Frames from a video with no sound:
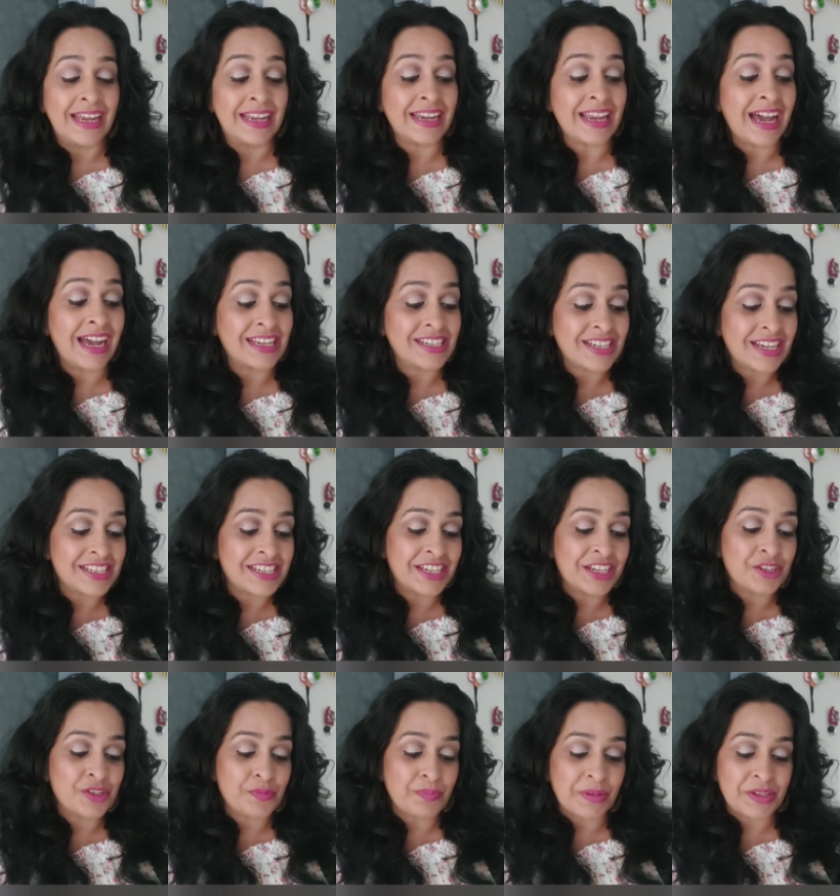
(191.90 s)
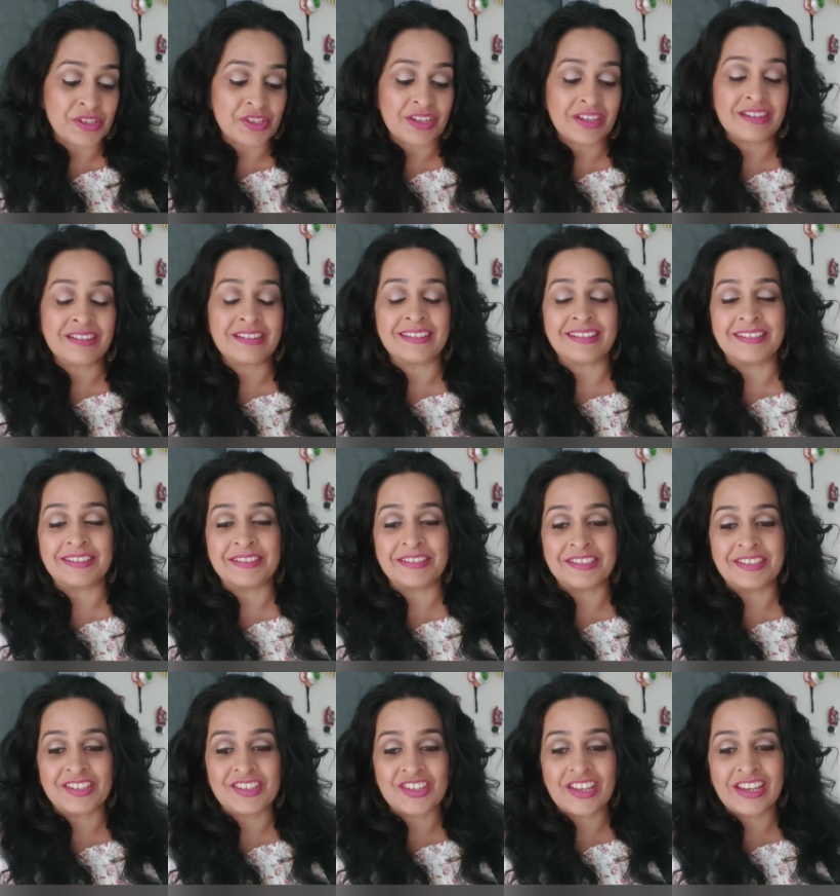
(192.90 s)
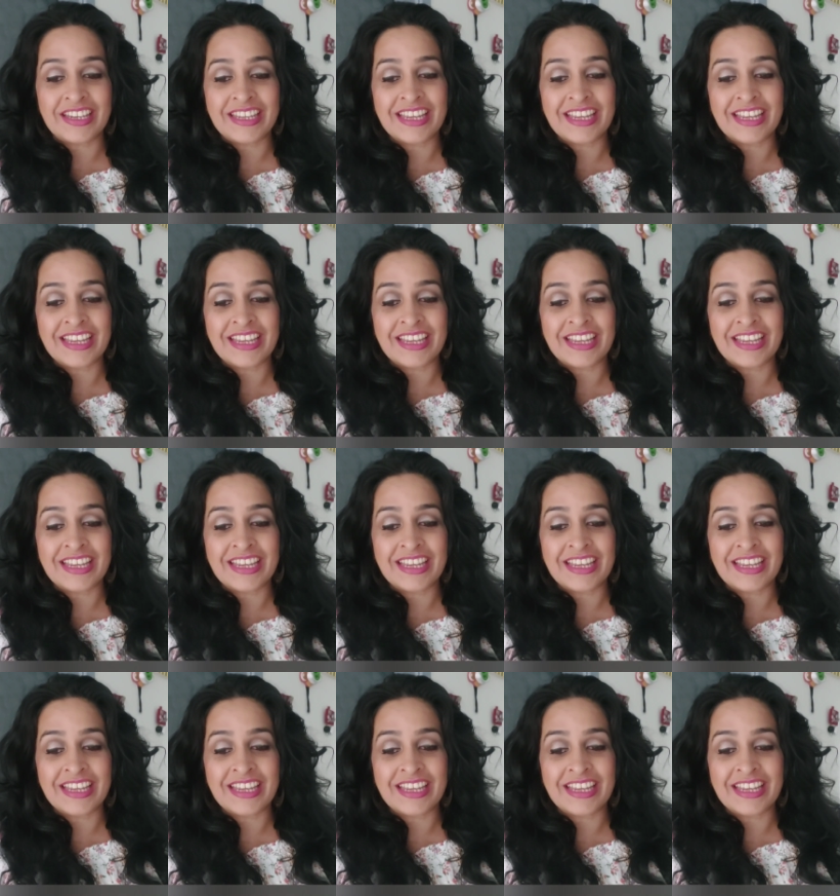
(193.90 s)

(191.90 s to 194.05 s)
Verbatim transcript: एंड आशा जी ने जो पिक्चर शेयर